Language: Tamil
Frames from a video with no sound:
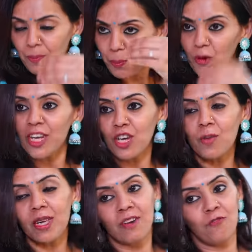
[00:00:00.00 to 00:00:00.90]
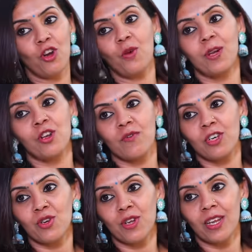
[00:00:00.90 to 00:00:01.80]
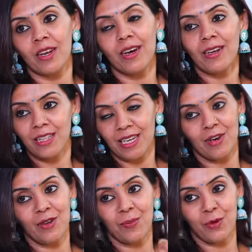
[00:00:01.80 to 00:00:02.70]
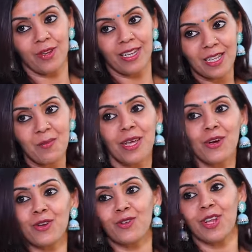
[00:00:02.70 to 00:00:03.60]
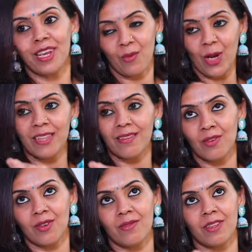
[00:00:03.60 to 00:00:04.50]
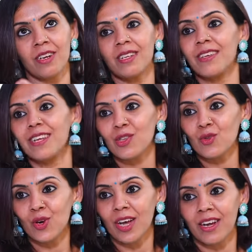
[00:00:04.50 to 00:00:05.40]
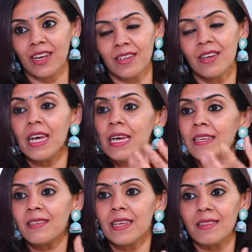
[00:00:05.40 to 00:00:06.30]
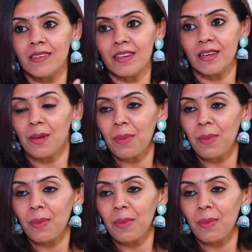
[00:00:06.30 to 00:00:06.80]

இப்போ வரைக்குமே நான் ஃபாலோ பண்ணுற ஒரு விஷயம் என்னென்னா இது நான் இப்போ ஒரு ரெசிபியா கூட சொல்லிடலாம் ஒன் தேர்ட்டி செகண்ட்ஸ் கூட ஆகாது சீட்ஸ் இருக்குது